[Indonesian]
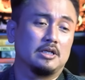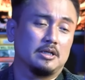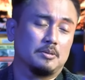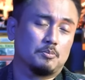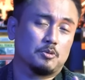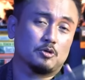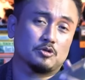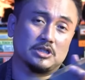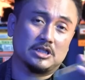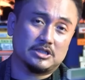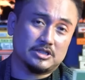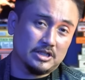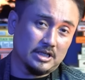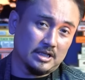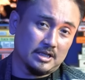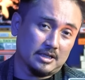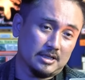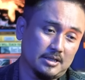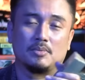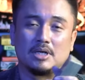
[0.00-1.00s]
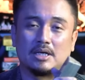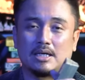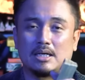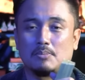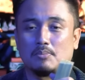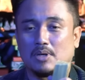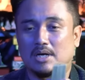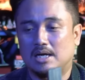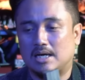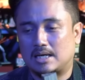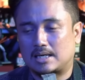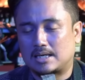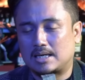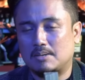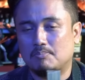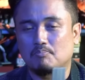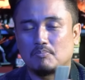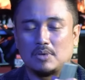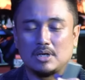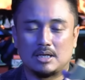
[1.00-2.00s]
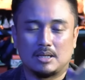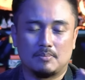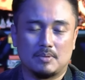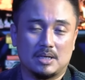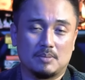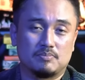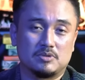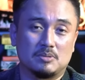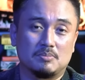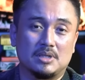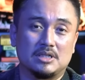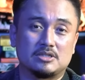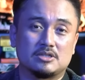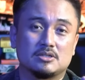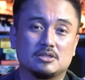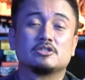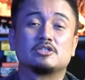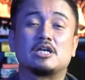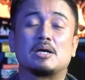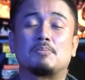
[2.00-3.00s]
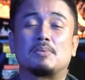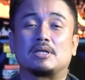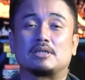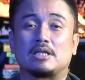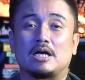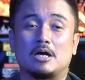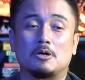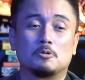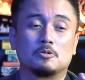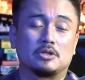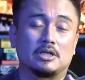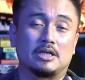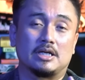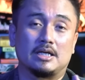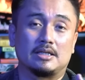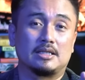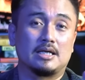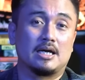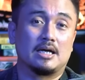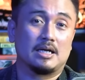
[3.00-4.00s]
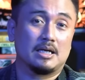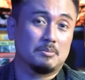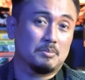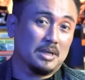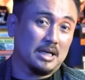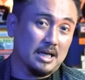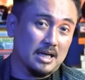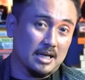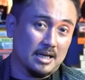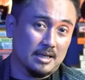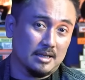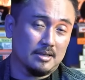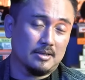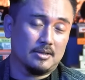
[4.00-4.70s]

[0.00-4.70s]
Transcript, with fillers: nih prosesnya. Mereka berharap, harap-harap cemas, siapa tahu ternyata akan menang.